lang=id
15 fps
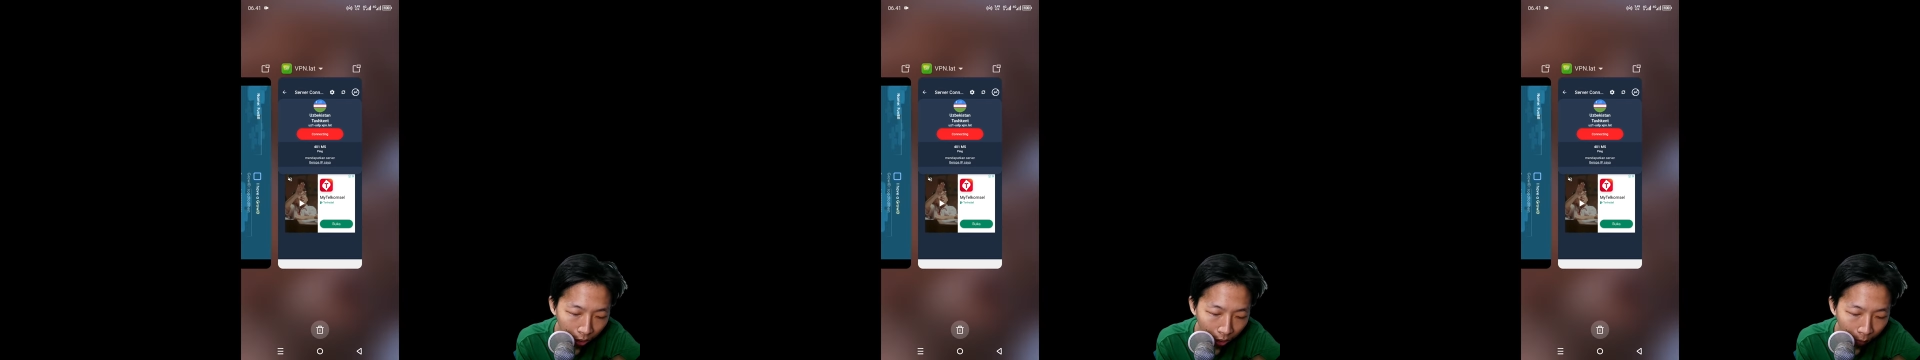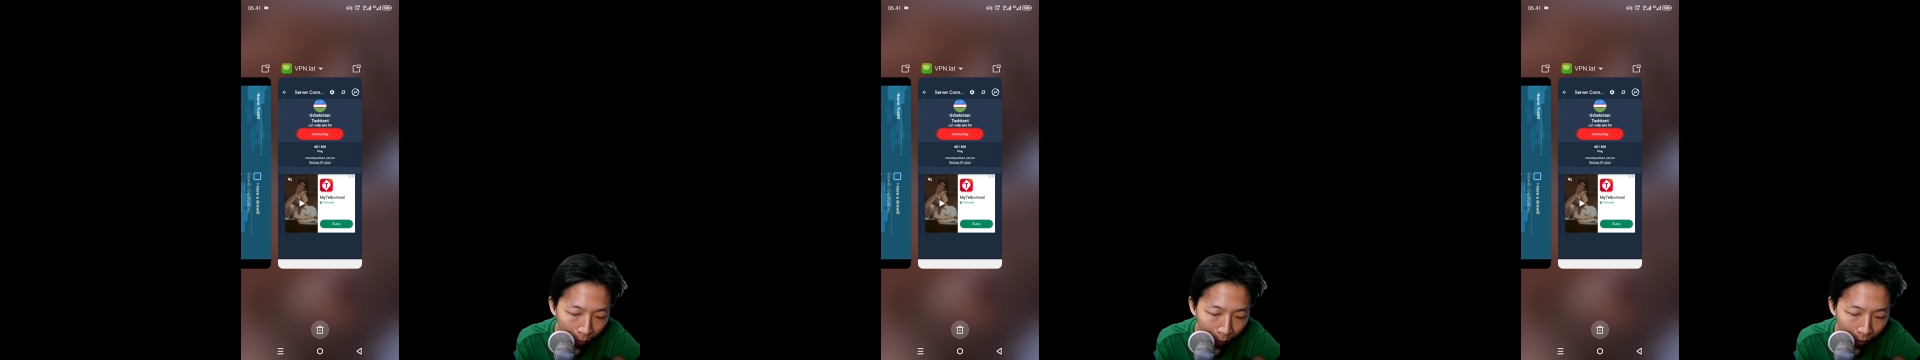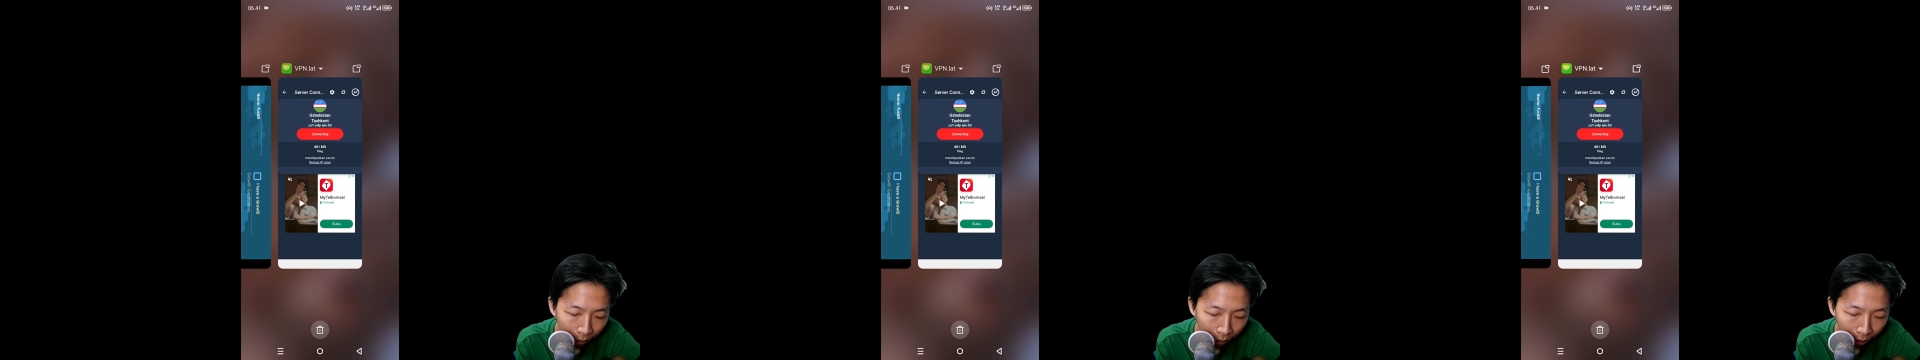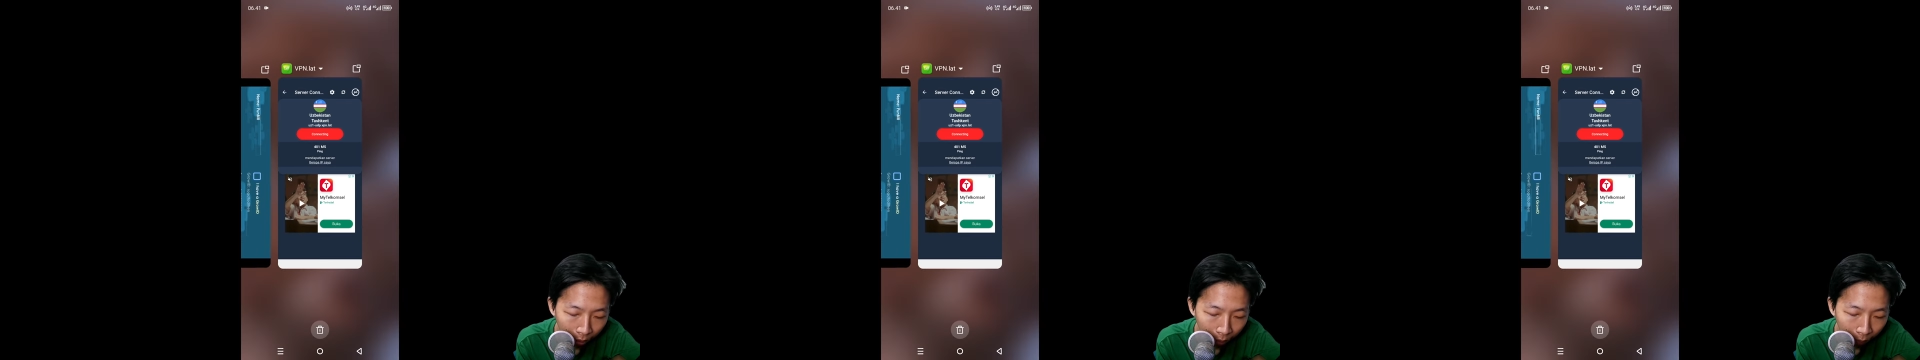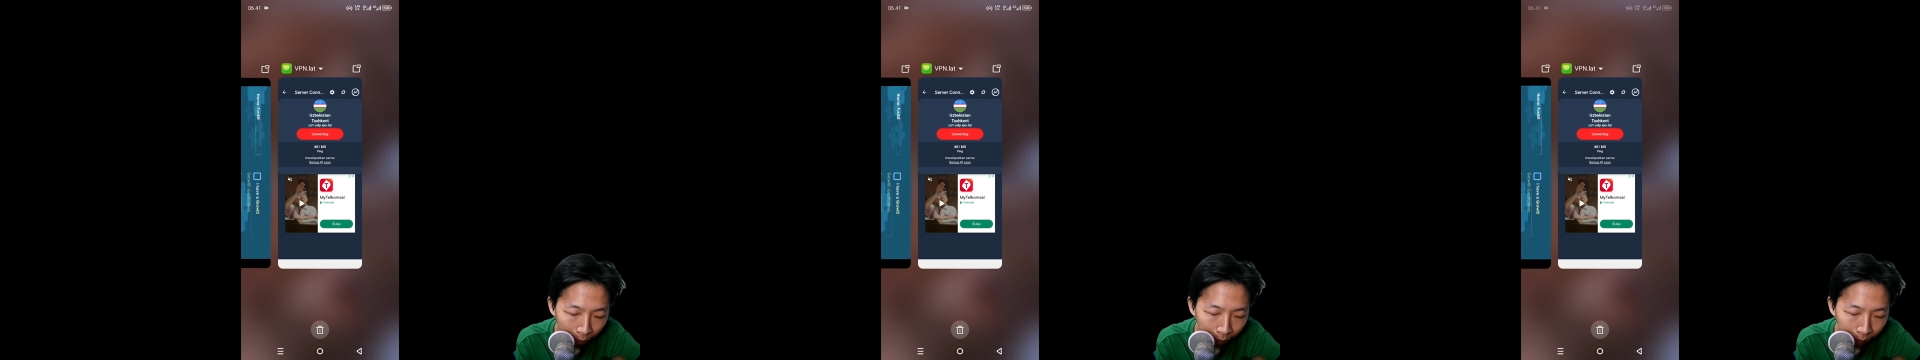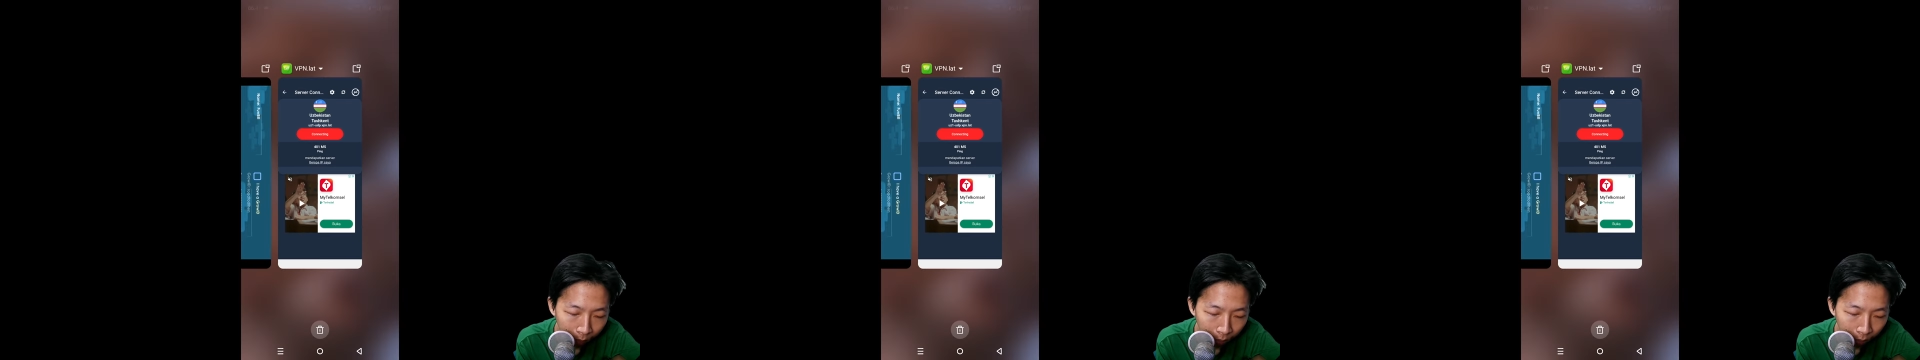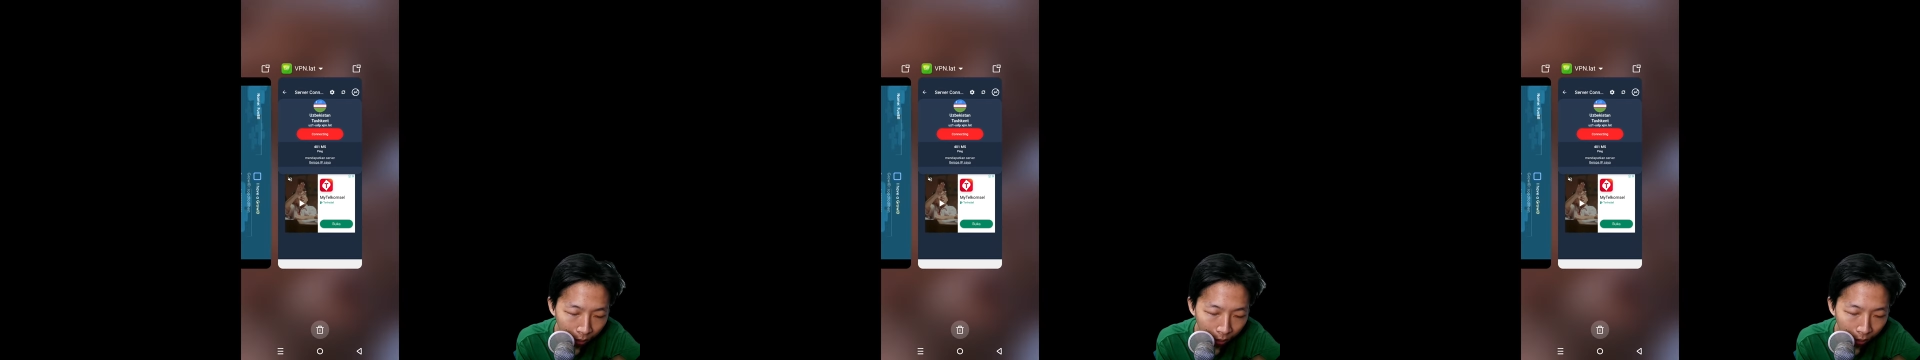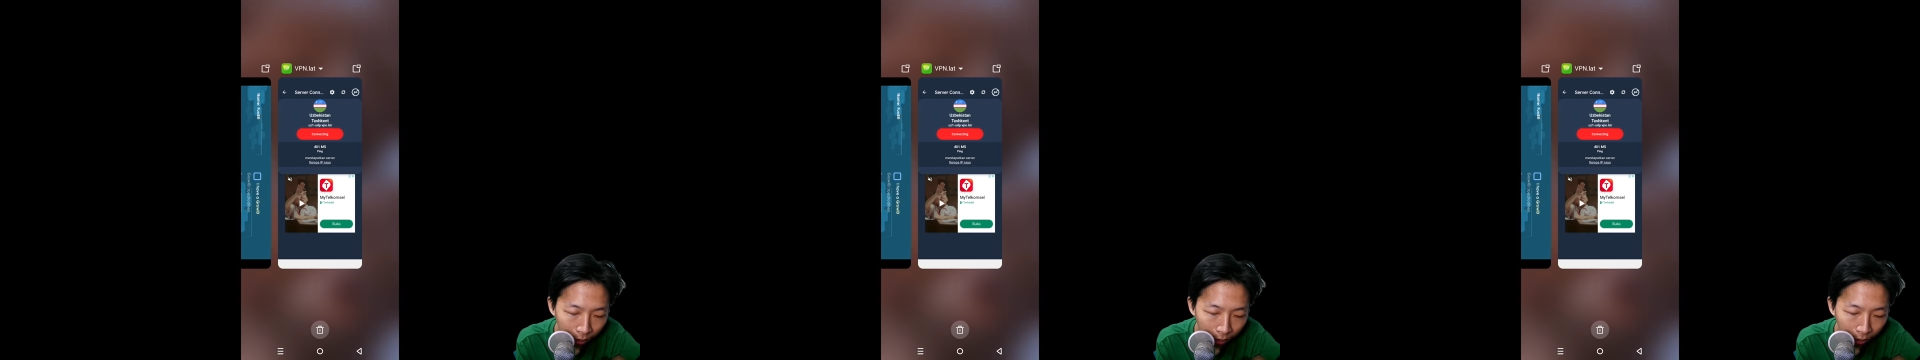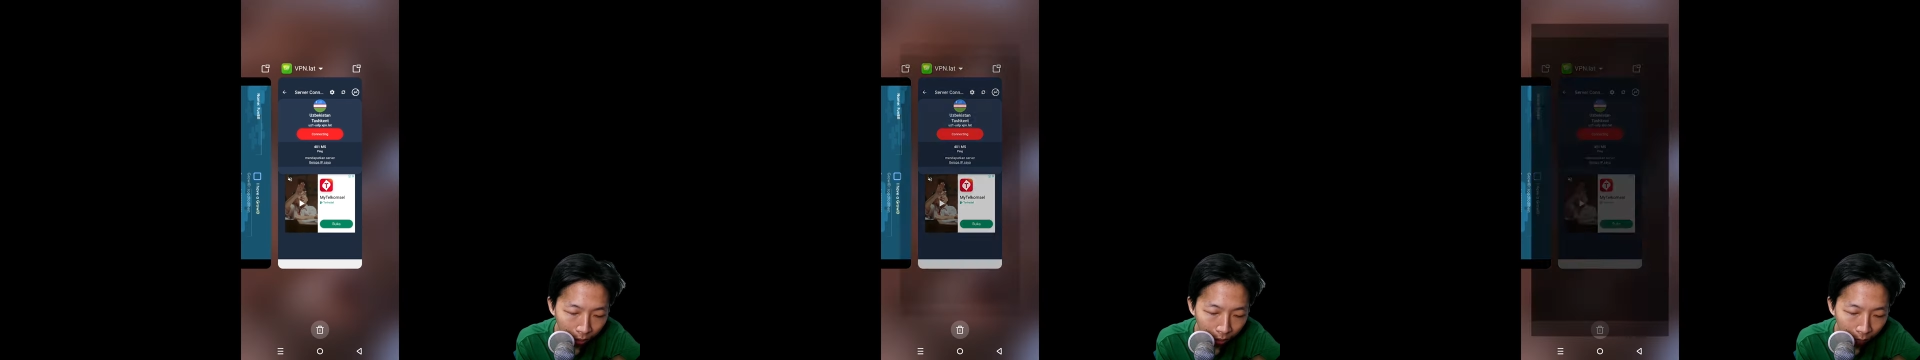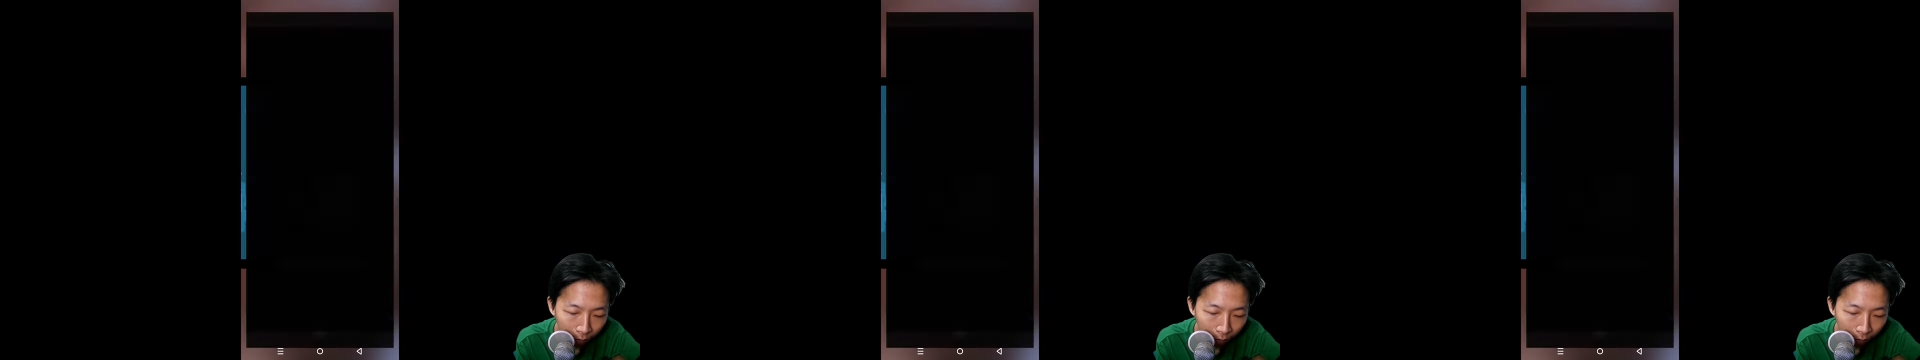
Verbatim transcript: nggak apa-apa lah ya yang